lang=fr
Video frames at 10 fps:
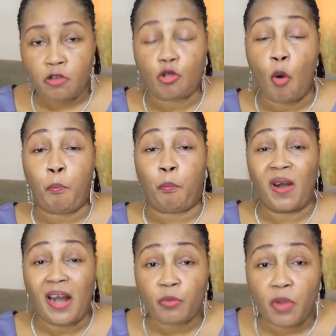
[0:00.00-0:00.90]
Tout
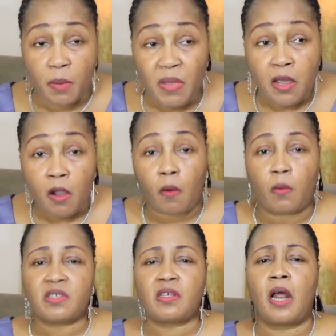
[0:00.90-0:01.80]
langue de l'ennemi
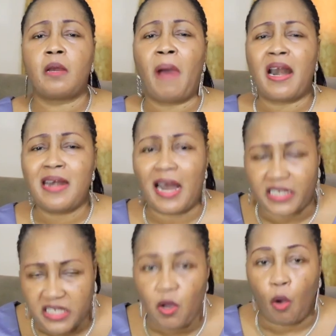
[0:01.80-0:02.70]
concernant ma
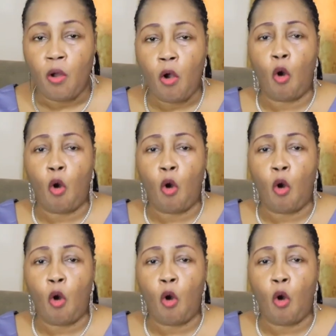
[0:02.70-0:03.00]
nation,